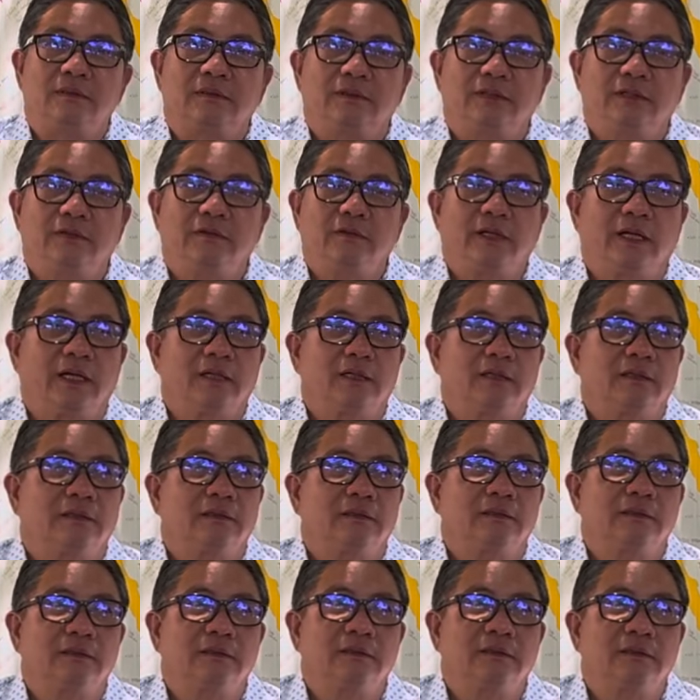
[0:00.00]
thiếu ăn
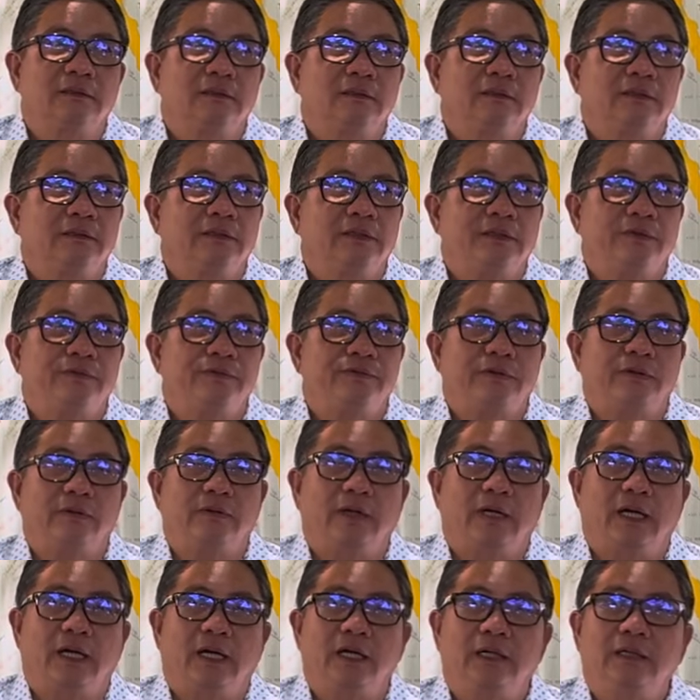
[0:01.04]
thiếu chỗ
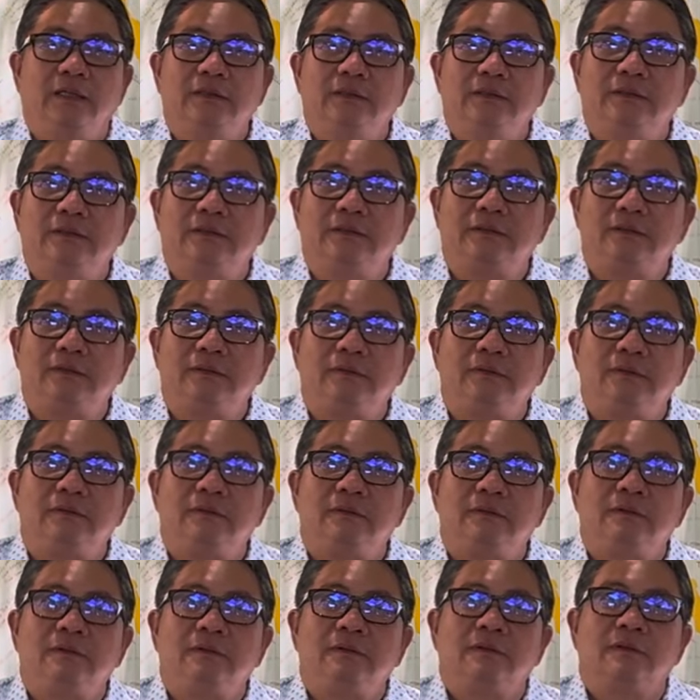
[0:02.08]
ở
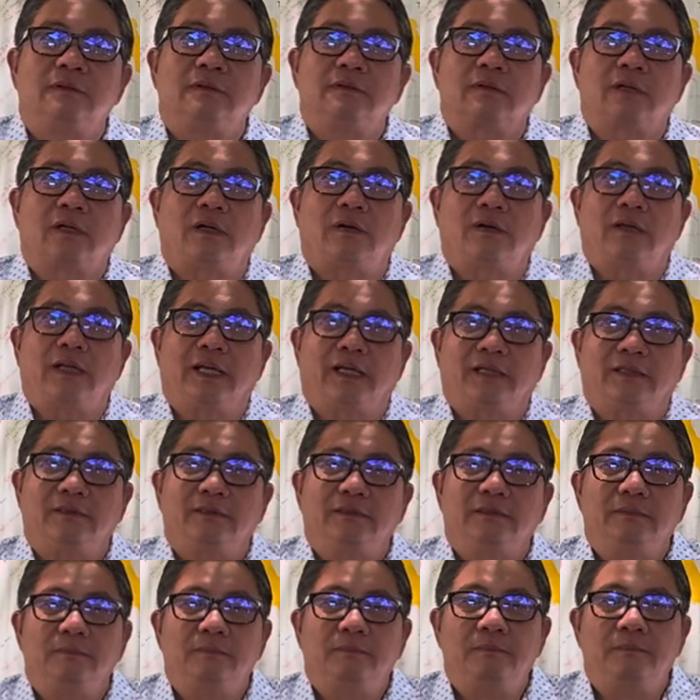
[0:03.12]
đói lạnh
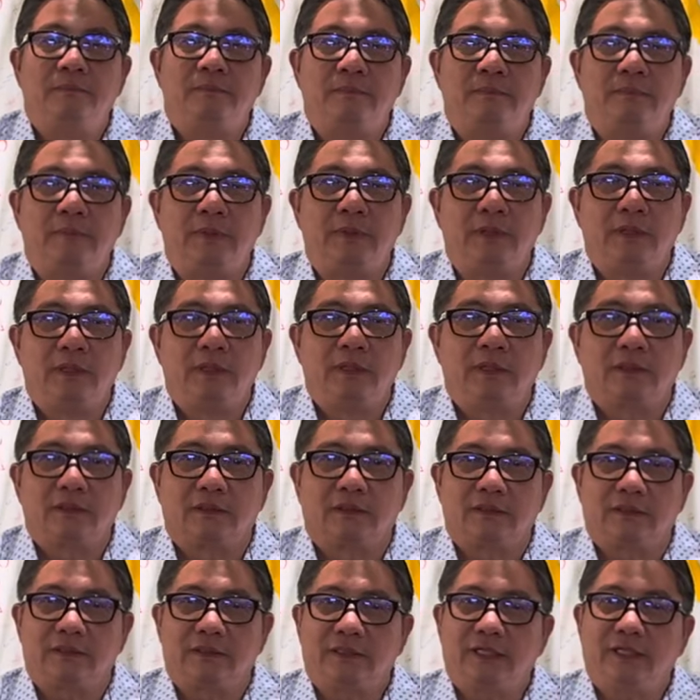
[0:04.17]

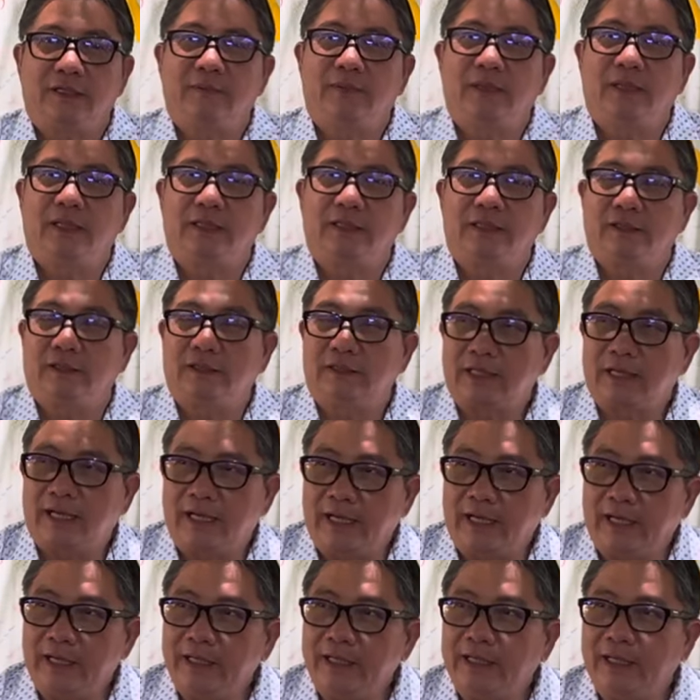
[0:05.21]
rồi tới bên do
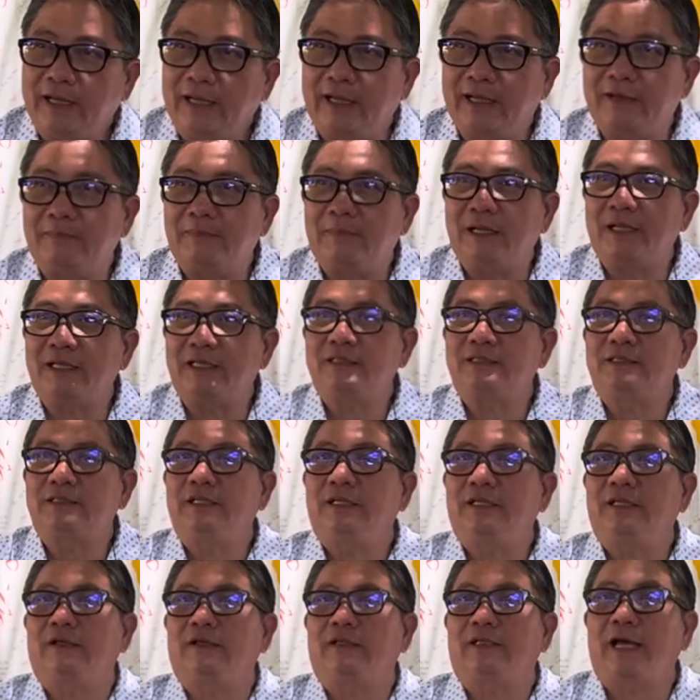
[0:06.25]
thái hamas
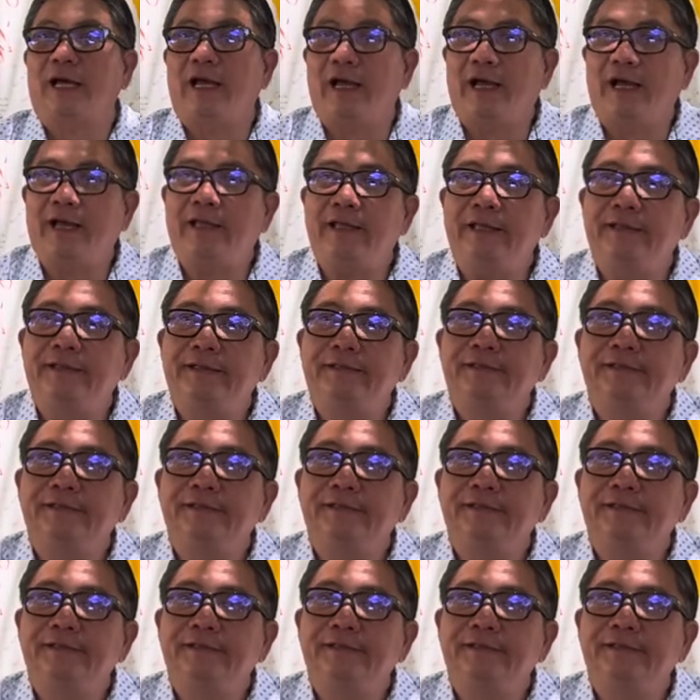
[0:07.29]
với do thái